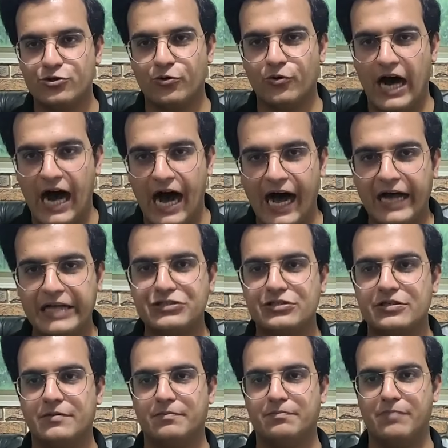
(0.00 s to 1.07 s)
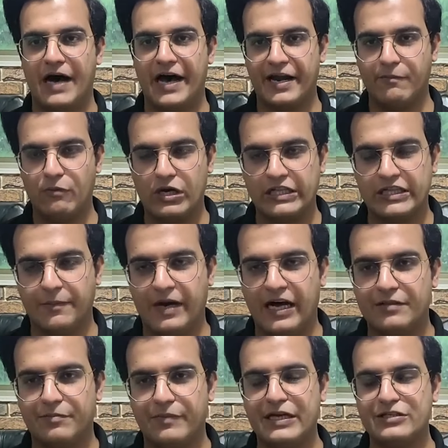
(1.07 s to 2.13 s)
जो आज बारह
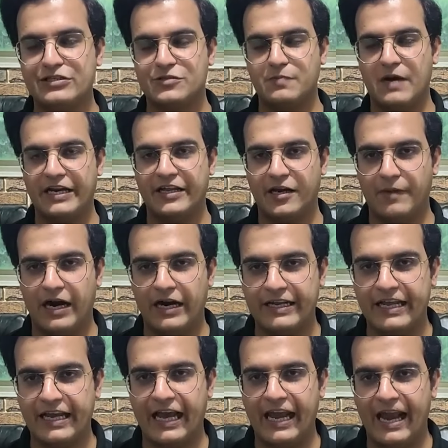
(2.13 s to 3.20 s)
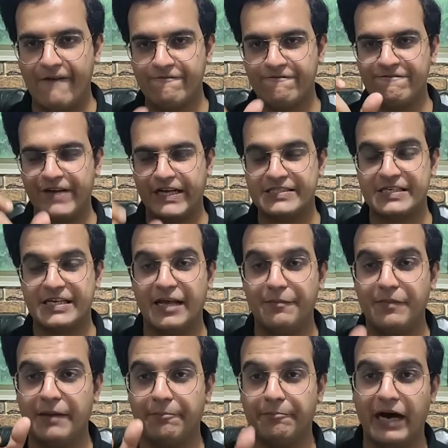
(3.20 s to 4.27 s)
मुकदमात में जिसमानी रिमांड के खिलाफ
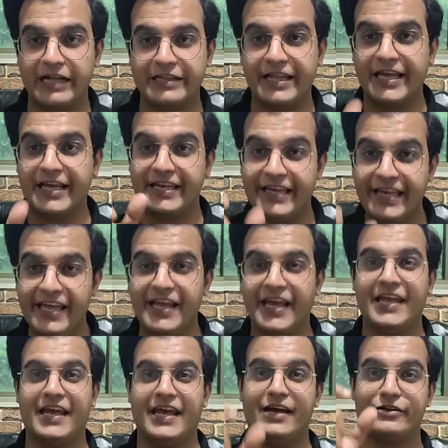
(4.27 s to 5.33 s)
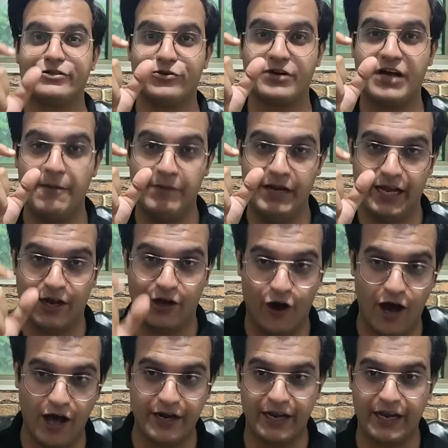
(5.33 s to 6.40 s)
फैसले में बातें की गई हैं और जो काबिल
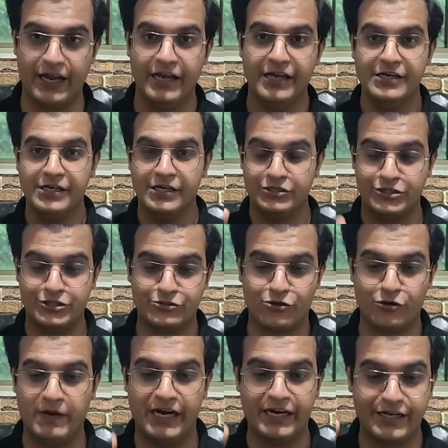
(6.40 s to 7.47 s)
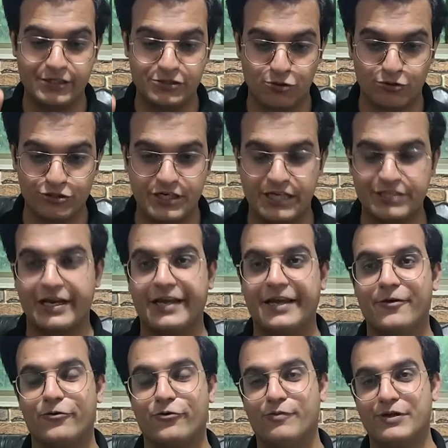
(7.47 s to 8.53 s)
गौर हैं जिसको बैठ के सोचना
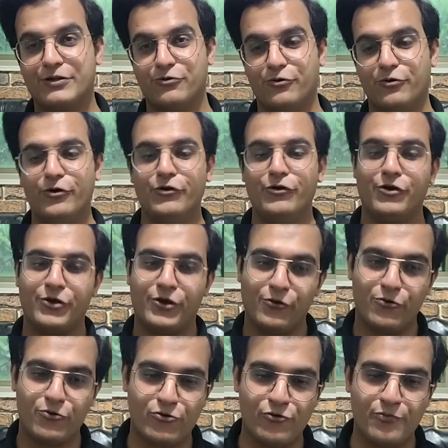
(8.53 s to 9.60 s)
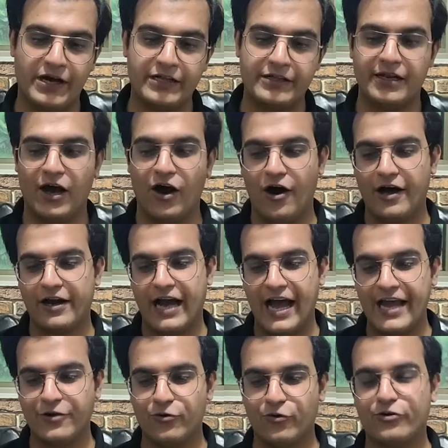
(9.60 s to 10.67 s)
चाहिए हुकूमत को कि हुकूमत लाहौर
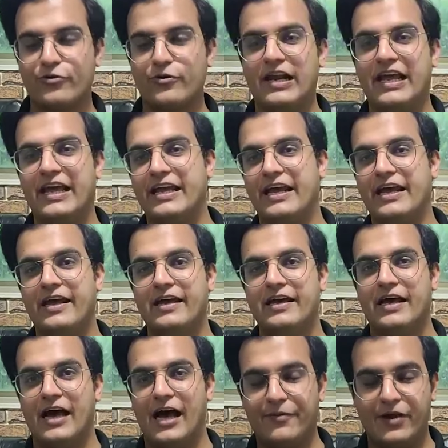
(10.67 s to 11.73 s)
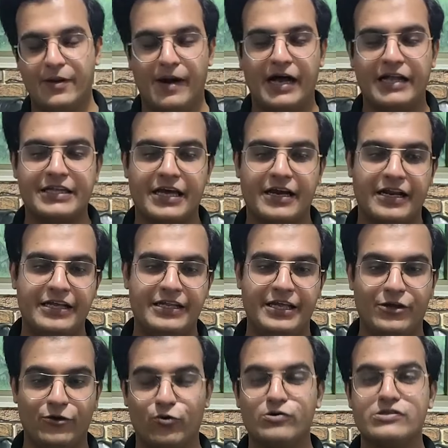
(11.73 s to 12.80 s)
हाईकोर्ट को लेके अब ये बात कर रही
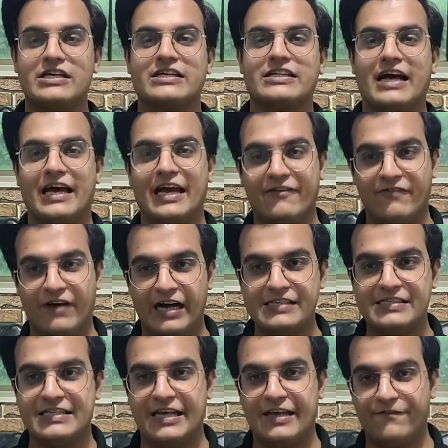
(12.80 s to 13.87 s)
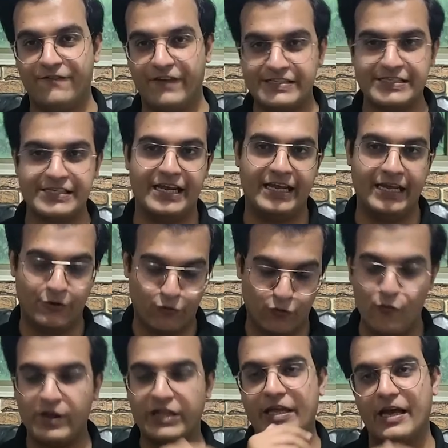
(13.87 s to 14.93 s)
थी कि हो सकता है वहां से फैसले
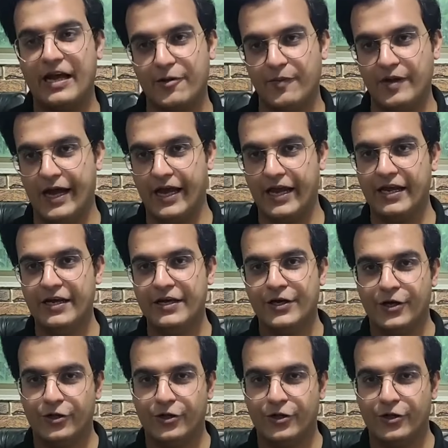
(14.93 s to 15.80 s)
हुकूमत के हक में आए